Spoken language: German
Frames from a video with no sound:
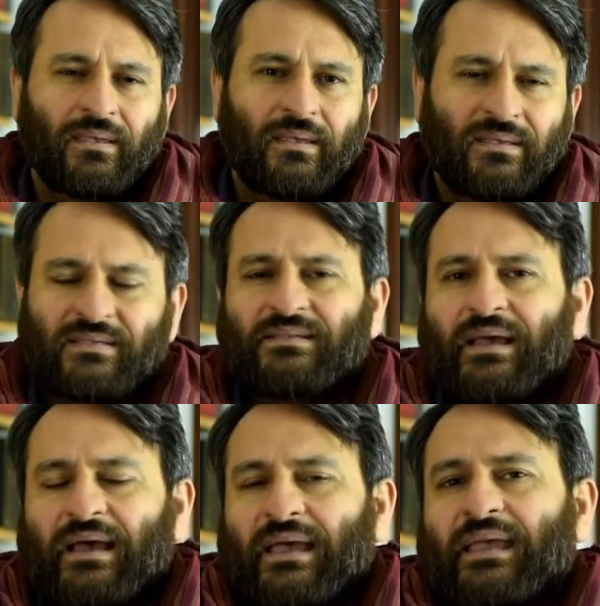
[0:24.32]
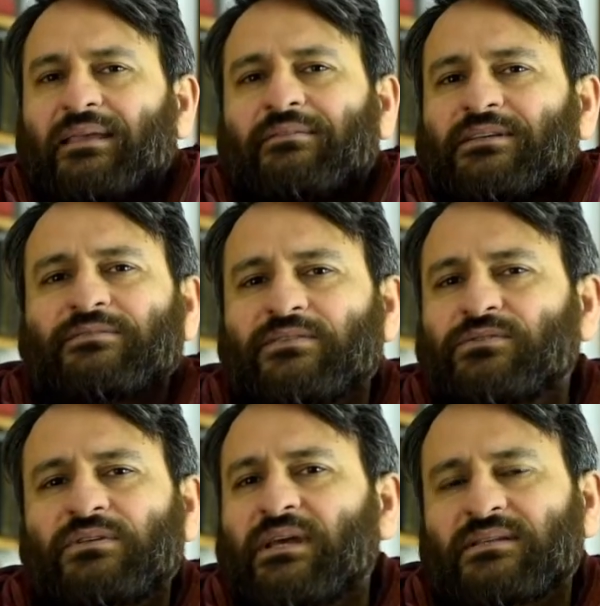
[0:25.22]
Es ist ja irgendwas, was
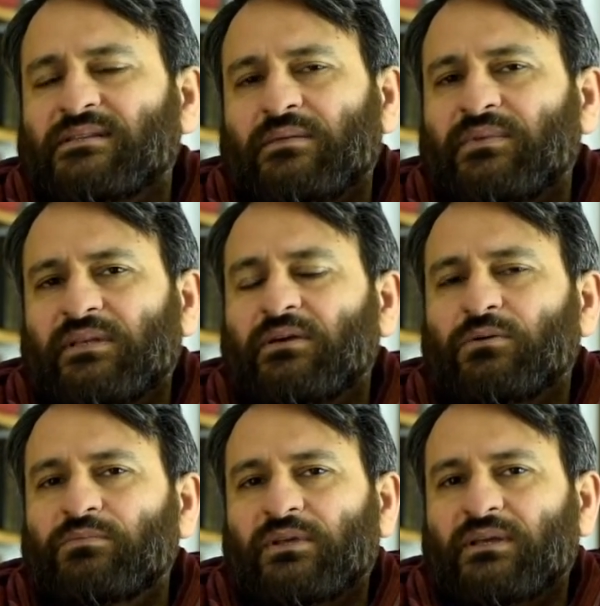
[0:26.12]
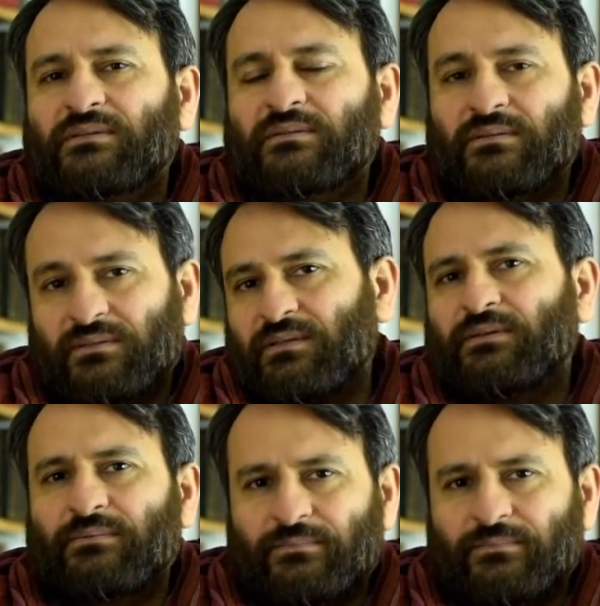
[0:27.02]
du die ganze Zeit mit dir herumträgst, richtig?